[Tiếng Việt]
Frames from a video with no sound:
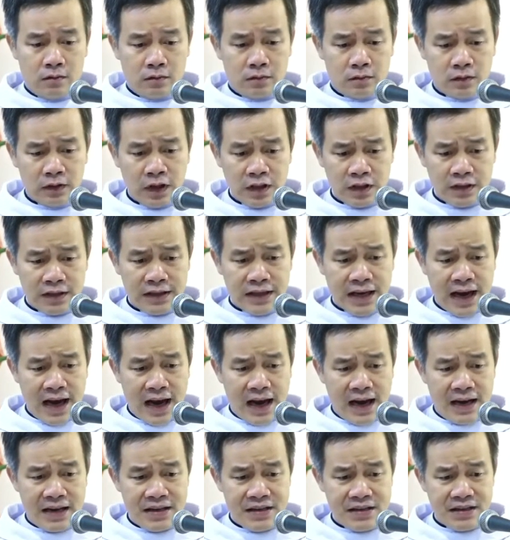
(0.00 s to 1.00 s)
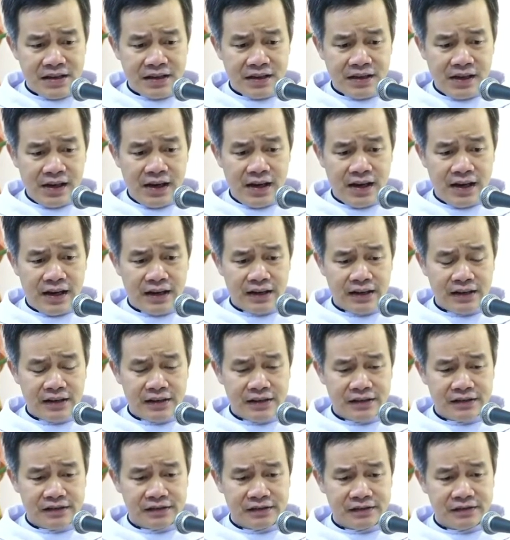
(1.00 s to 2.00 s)
tất cả những
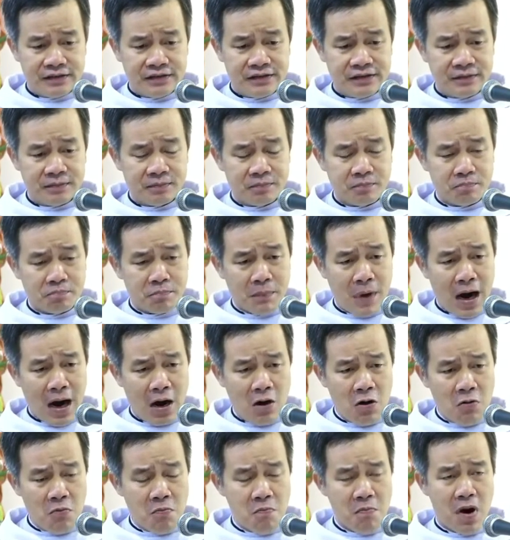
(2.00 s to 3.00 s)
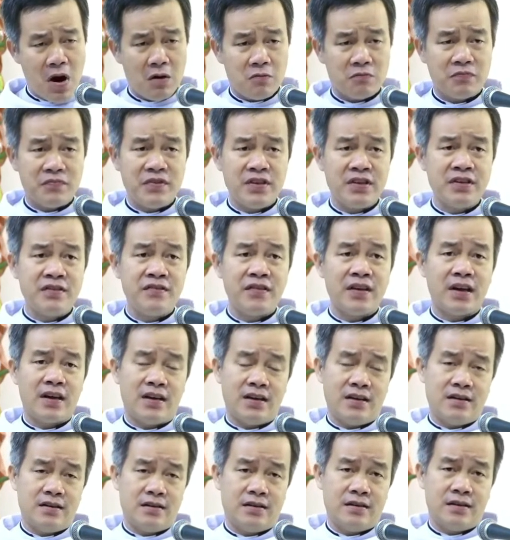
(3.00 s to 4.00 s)
lần báo mộng như
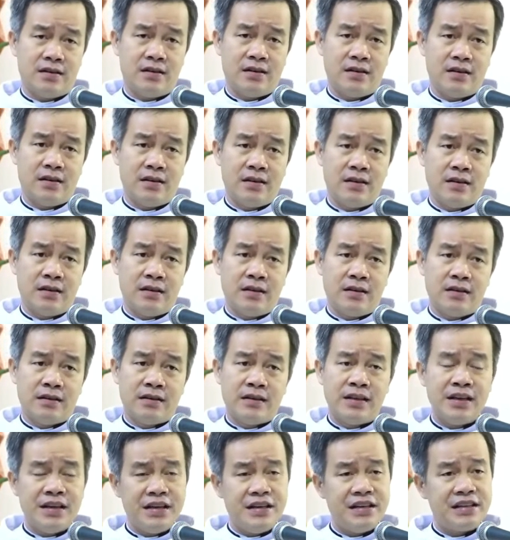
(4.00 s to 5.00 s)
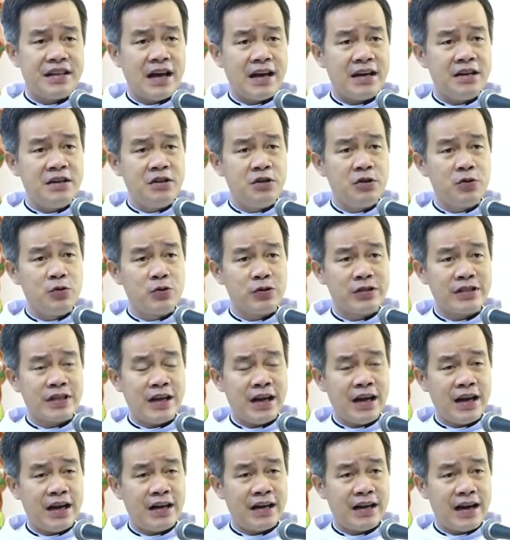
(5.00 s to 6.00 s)
vậy thì thánh du
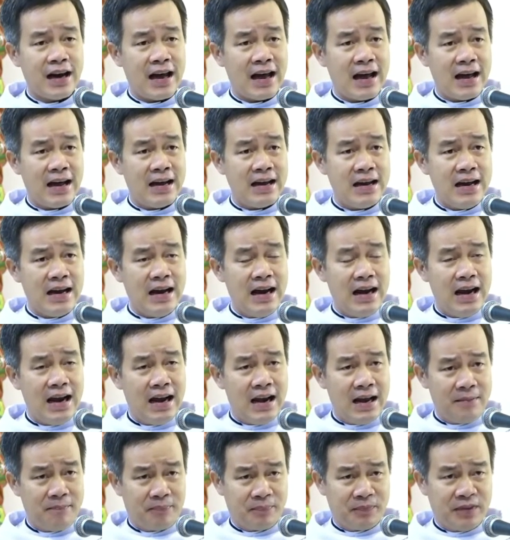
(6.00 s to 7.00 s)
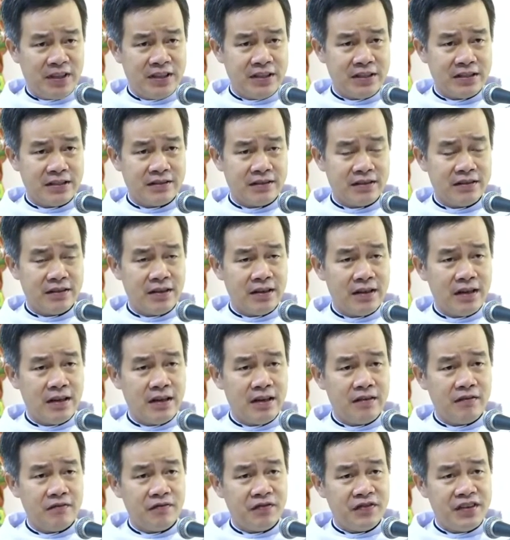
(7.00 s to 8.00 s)
xe đã lập tức
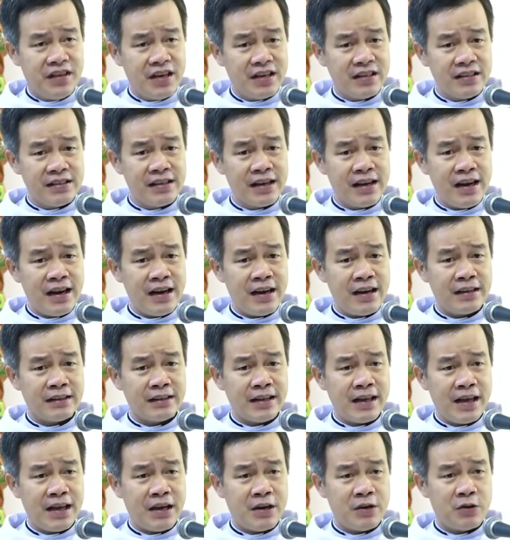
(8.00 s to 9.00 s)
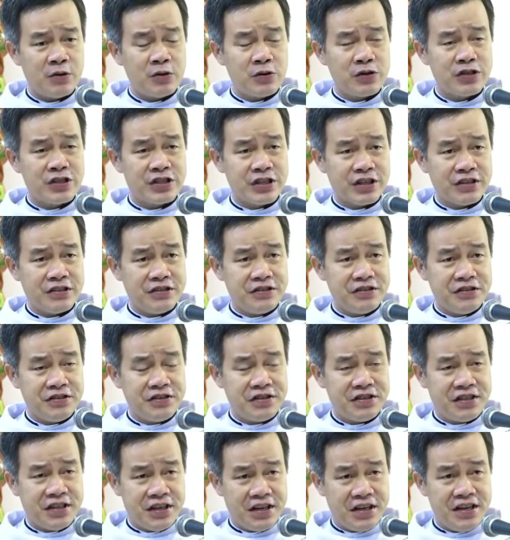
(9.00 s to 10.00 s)
dân nghe theo sự
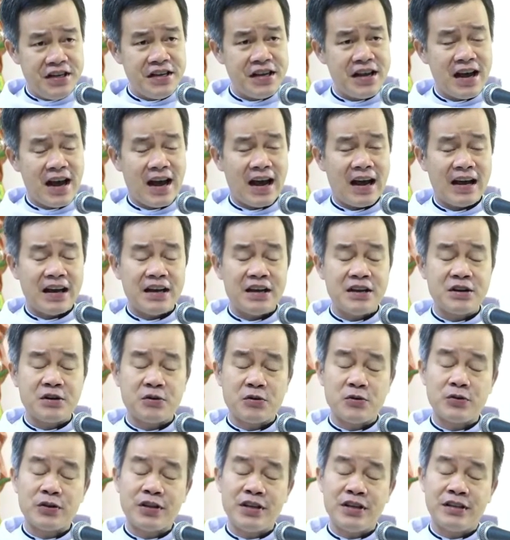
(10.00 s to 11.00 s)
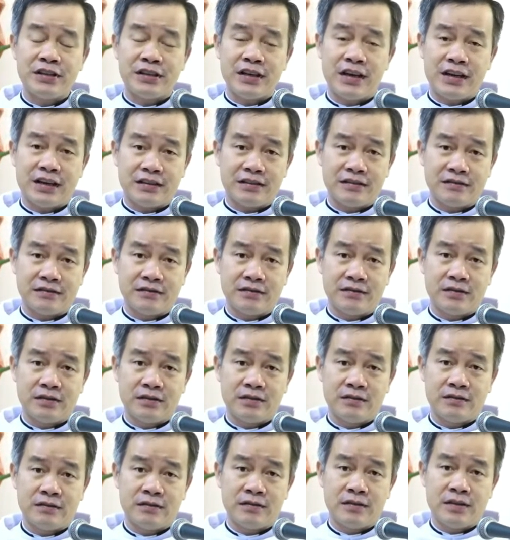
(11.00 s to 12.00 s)
chỉ dạy của thiên thần
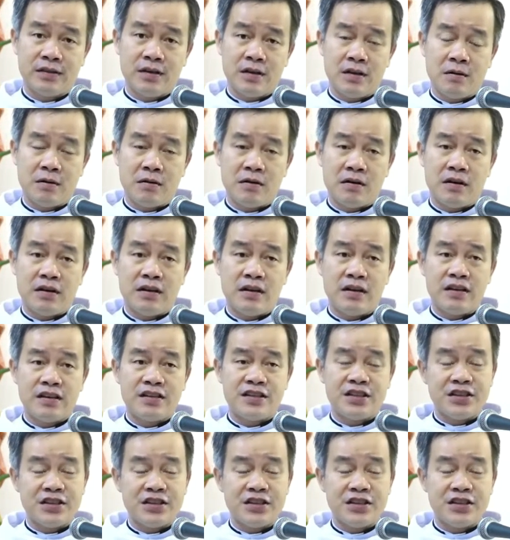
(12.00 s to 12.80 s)
sự